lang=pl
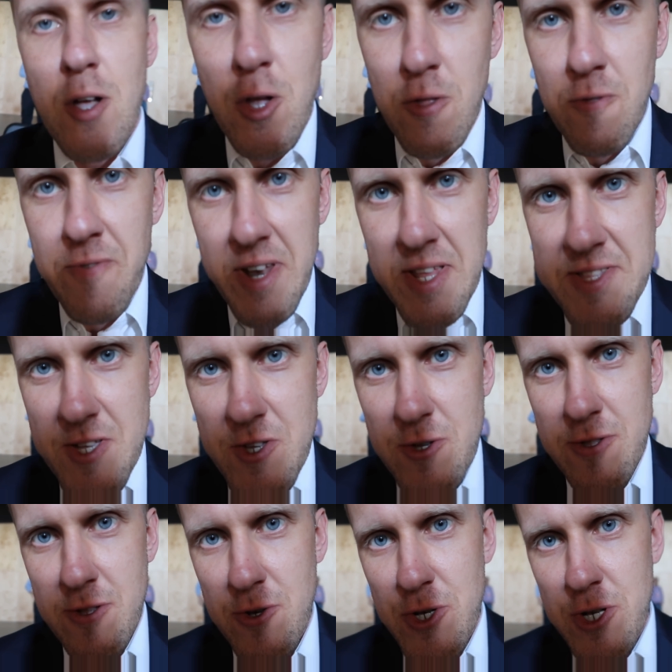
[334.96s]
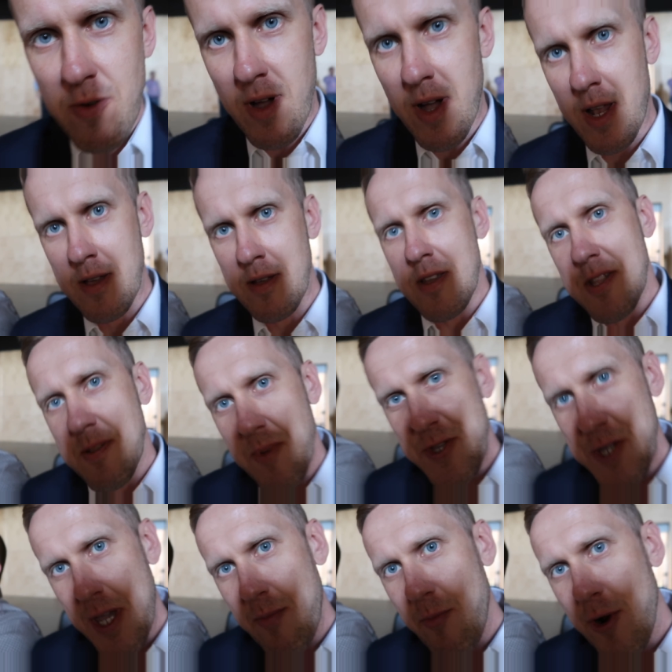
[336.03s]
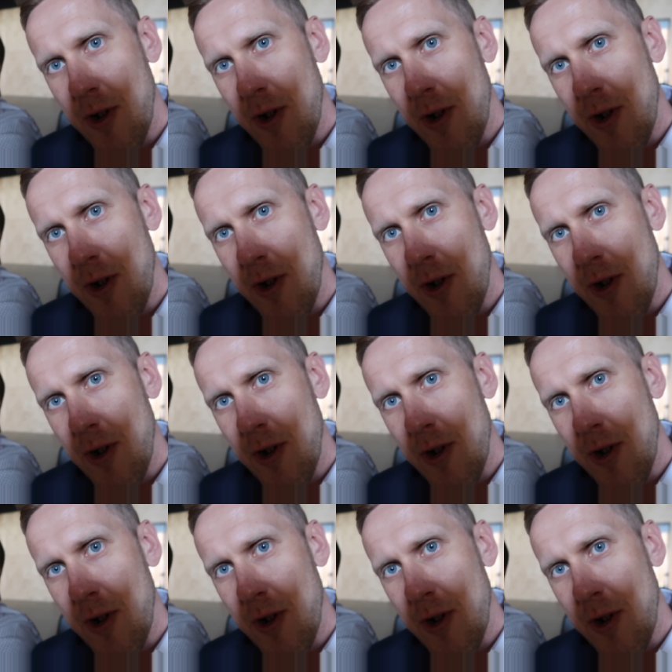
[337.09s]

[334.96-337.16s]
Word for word: Konferencja się skończyła, ale z Maciejem